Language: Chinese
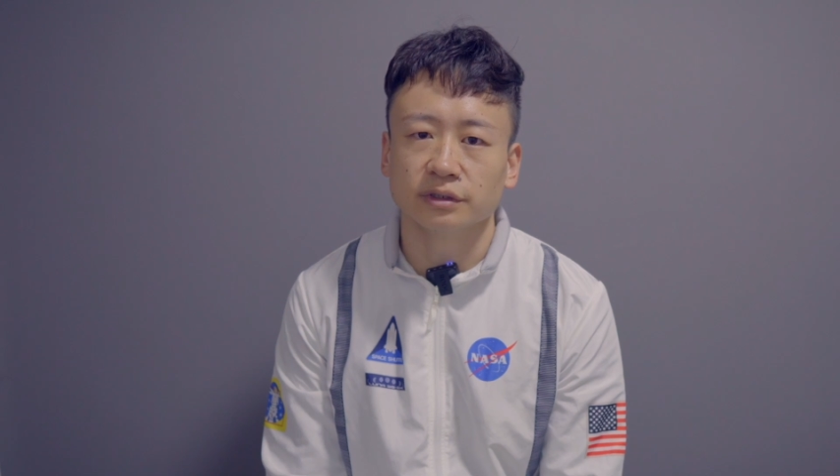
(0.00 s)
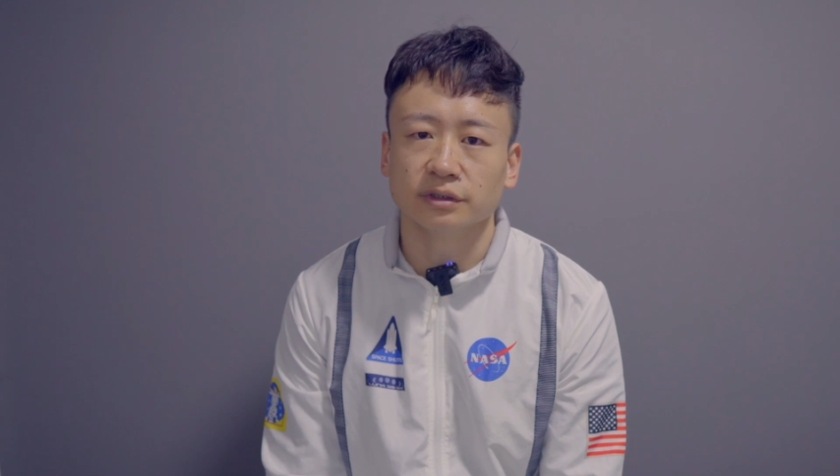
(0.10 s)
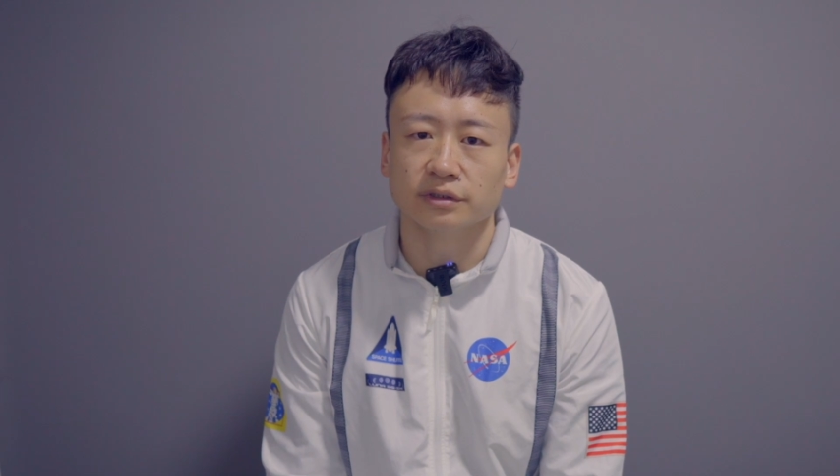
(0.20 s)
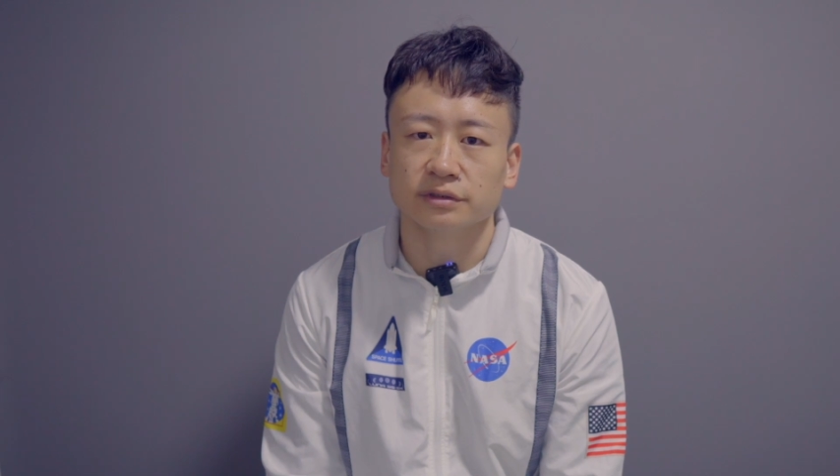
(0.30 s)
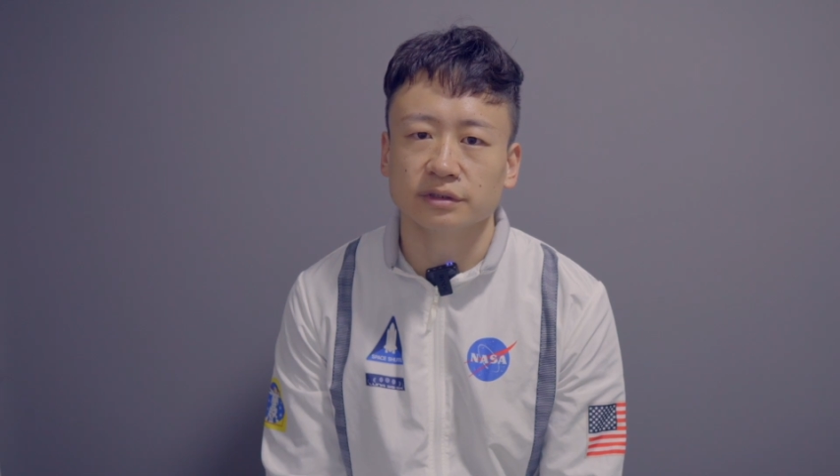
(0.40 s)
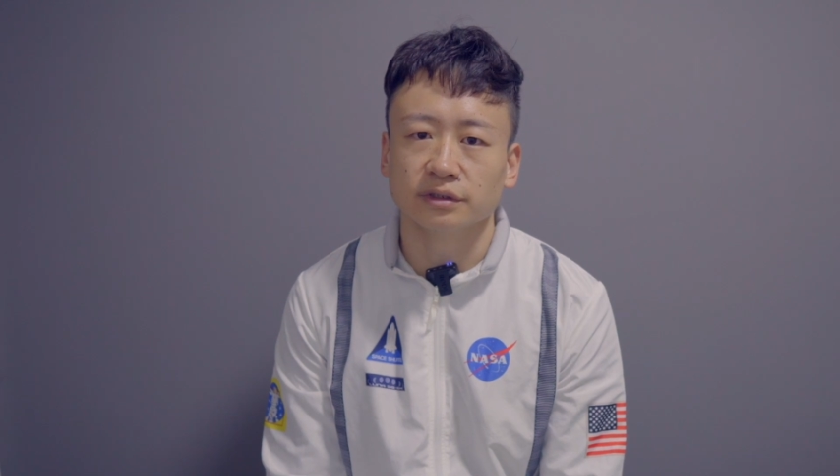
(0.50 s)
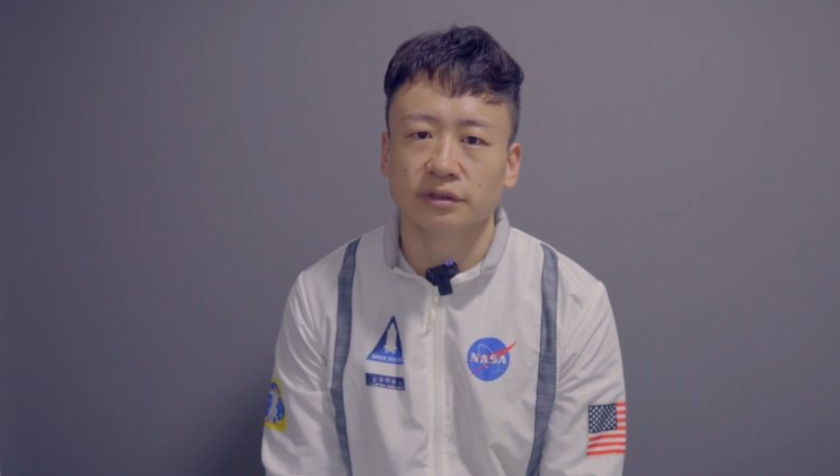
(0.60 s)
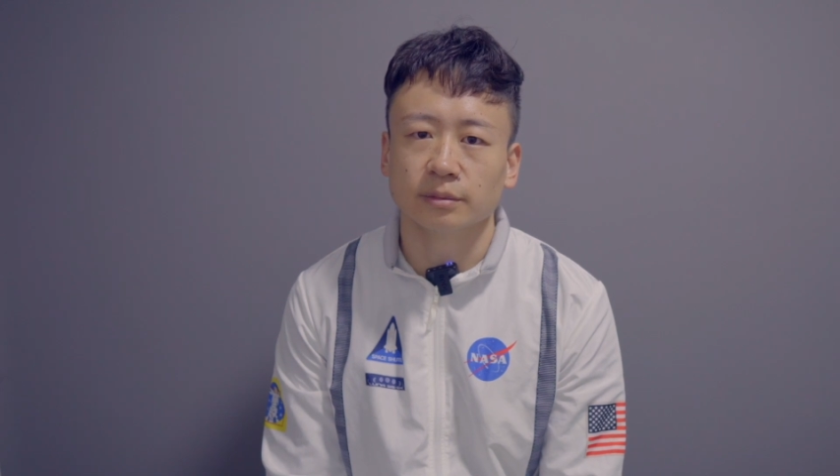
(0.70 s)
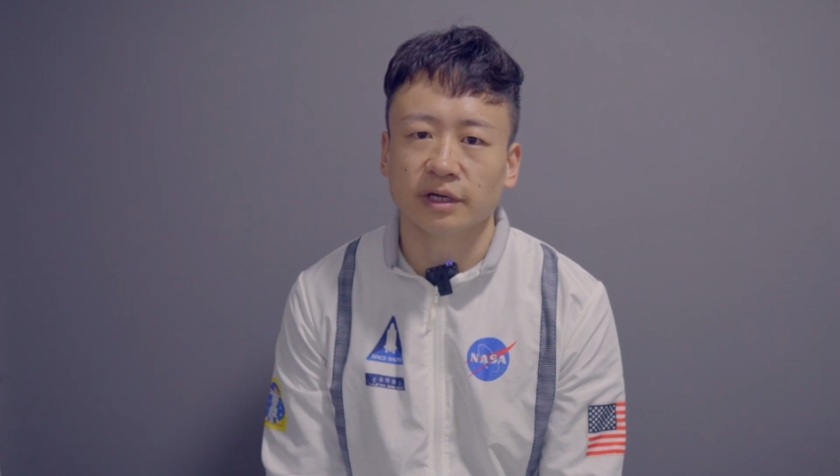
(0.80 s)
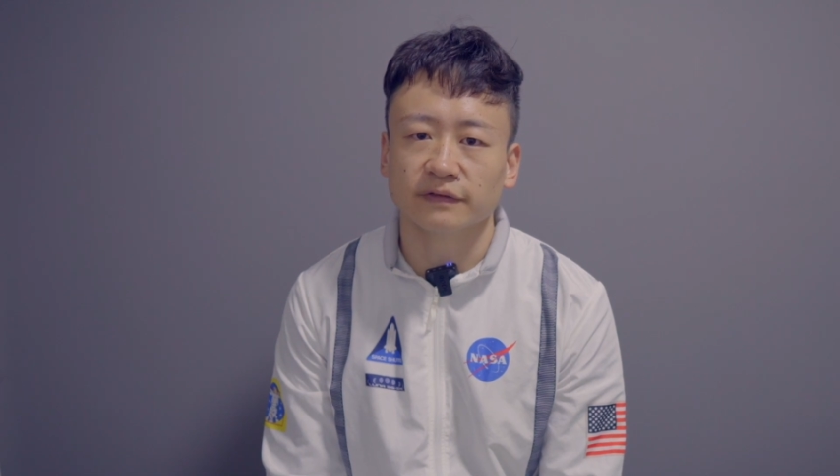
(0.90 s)
的这个
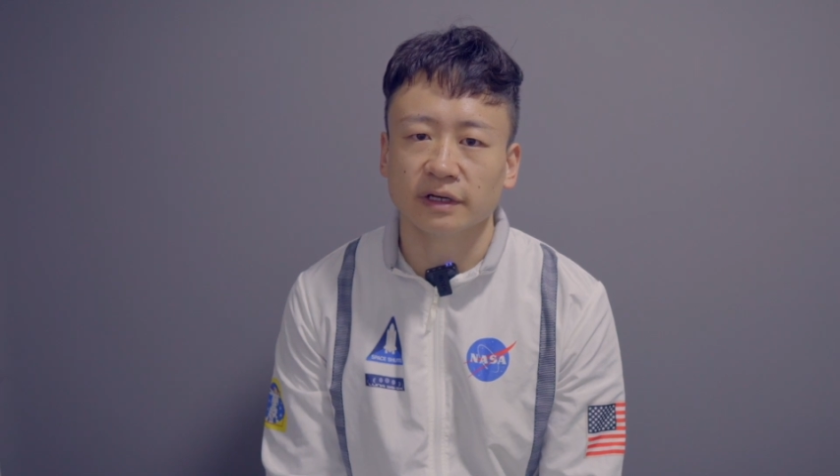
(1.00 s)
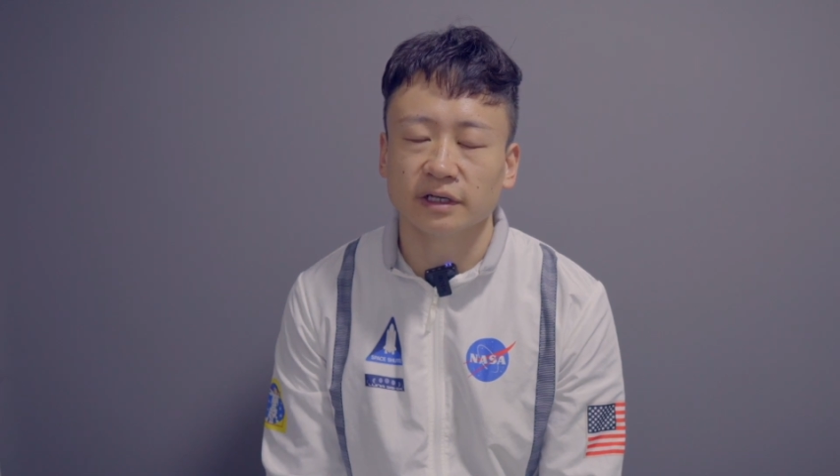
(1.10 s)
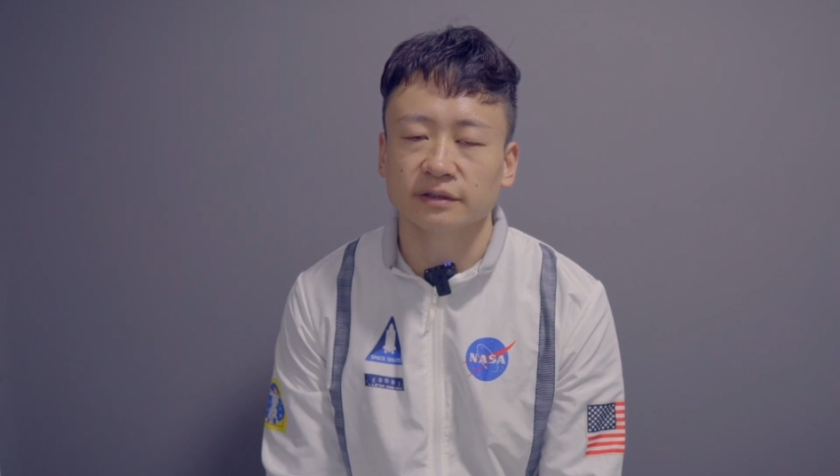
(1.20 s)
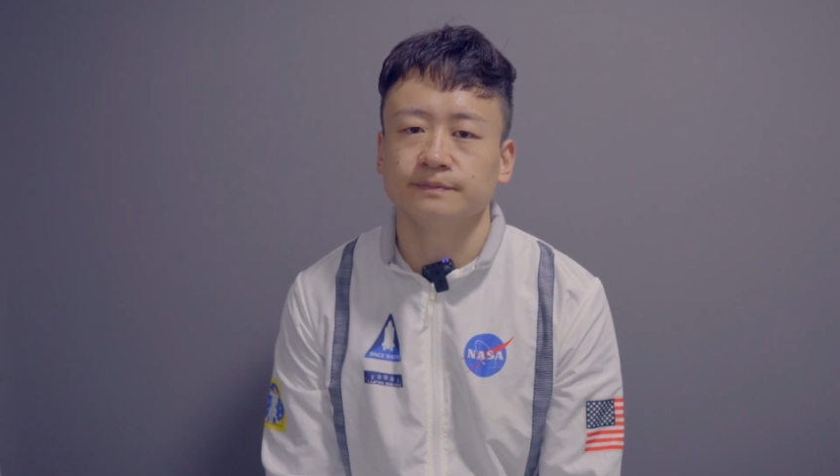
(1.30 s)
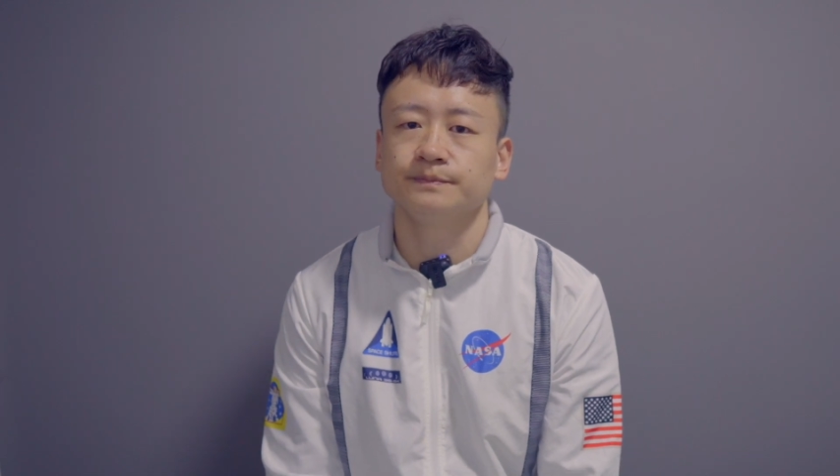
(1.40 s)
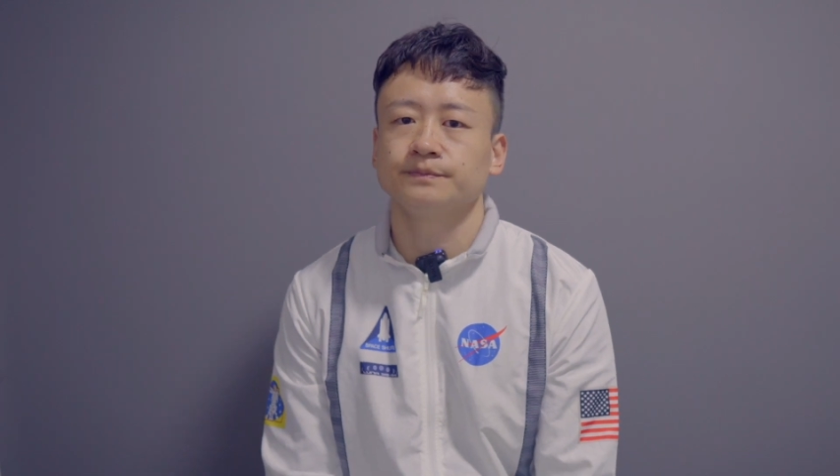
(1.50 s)
购买方案。